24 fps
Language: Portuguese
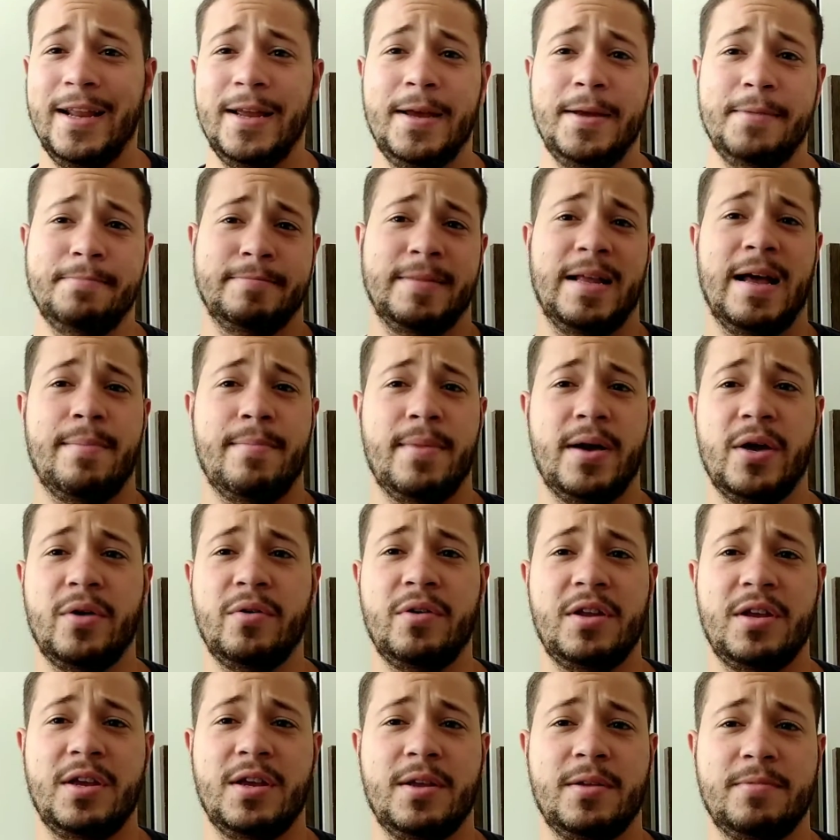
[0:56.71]
é a
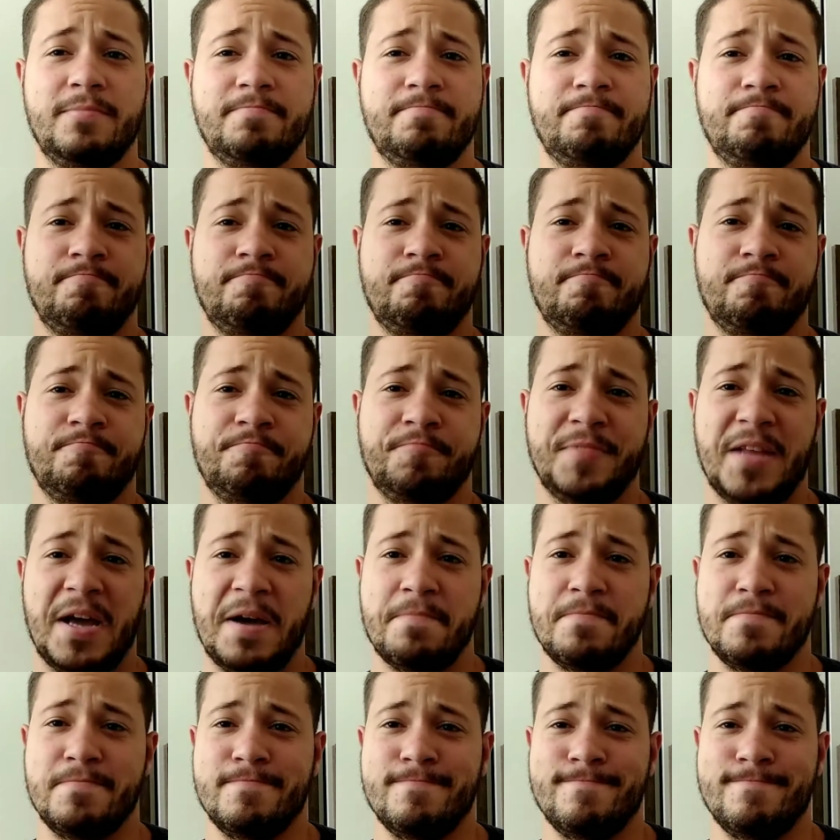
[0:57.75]
maioria da